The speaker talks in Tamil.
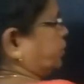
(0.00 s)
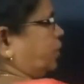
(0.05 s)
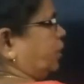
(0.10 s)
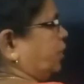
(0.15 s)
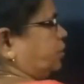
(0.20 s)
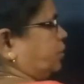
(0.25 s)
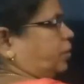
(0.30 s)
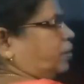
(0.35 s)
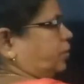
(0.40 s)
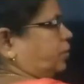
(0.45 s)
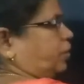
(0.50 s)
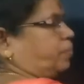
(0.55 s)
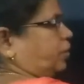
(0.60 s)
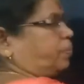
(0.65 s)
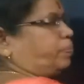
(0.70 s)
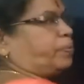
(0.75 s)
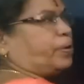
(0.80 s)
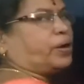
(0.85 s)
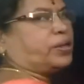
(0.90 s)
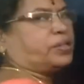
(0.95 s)
இல்லையா
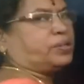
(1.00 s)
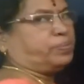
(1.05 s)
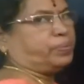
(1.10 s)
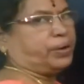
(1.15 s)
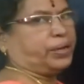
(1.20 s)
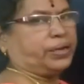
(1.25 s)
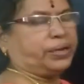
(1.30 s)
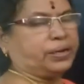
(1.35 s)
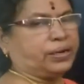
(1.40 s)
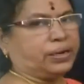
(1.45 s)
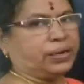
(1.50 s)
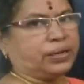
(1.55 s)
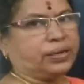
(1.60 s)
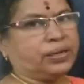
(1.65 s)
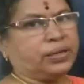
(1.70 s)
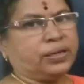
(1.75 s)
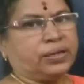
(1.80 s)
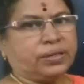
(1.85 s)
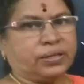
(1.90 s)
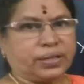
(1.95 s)
இதெல்லாம் பாசிபிளே இல்லை
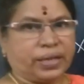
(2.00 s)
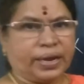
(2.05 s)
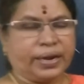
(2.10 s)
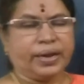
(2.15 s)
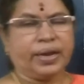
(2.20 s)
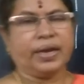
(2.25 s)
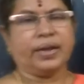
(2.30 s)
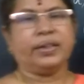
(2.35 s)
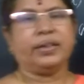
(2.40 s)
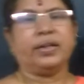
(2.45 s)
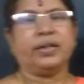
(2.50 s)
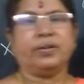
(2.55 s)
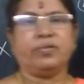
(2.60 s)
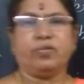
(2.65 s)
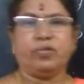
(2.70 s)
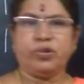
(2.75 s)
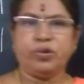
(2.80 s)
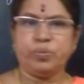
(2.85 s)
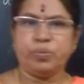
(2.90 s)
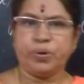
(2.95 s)
சரியாக இருந்தால்
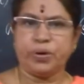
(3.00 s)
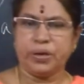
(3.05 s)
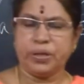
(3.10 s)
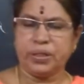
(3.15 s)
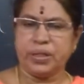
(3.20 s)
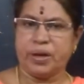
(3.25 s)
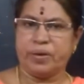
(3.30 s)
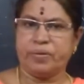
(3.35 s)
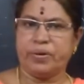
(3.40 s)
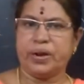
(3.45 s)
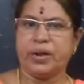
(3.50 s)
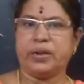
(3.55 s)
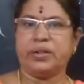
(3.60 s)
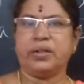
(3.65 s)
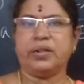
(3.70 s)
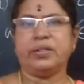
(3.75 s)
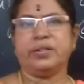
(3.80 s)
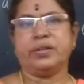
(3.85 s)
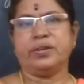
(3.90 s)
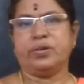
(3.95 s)
ஒன்று போடும் தவறாக
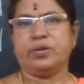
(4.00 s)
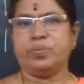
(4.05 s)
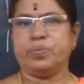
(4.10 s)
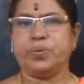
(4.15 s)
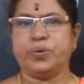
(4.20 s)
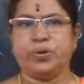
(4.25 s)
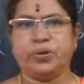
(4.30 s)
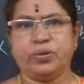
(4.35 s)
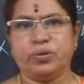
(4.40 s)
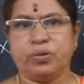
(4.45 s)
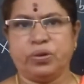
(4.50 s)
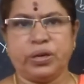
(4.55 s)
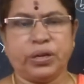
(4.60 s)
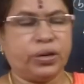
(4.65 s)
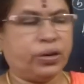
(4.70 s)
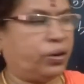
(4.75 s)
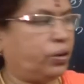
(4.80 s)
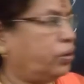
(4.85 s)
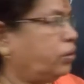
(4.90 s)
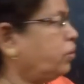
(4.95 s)
இருந்தால் ஜீரோ போடுன்னு
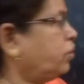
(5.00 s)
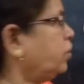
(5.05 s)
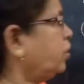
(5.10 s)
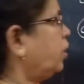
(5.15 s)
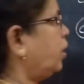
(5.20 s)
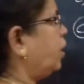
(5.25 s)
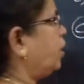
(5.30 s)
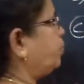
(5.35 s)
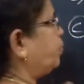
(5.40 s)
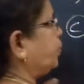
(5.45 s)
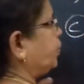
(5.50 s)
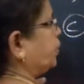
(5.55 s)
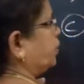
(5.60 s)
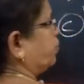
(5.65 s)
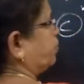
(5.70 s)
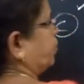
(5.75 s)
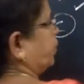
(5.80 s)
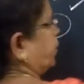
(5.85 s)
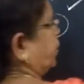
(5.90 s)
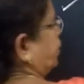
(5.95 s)
சொல்லிடுறோம் அப்போ இந்த
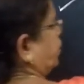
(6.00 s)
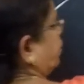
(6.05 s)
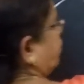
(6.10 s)
மாதிரி